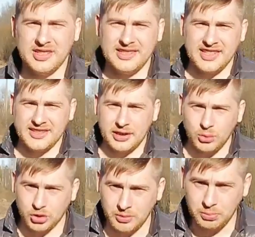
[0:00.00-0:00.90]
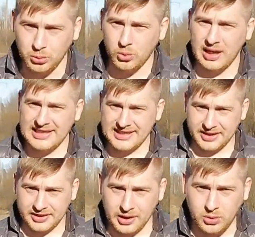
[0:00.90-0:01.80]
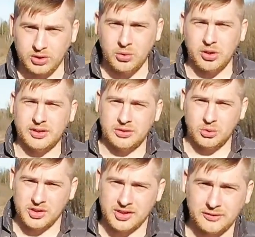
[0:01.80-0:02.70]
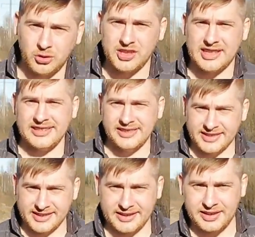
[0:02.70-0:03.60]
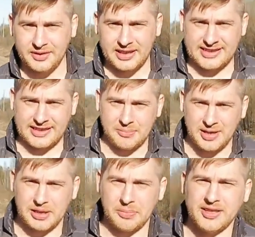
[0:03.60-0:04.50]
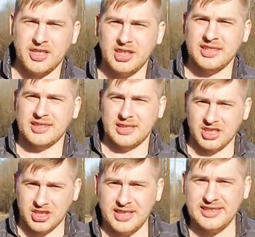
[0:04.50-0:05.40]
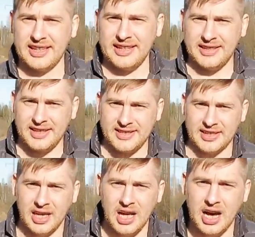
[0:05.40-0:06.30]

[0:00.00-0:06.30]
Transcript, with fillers: здесь, на южном полукольце, недалеко от города Тосно, в ночь с 11 на 12 марта произошла страшная трагедия.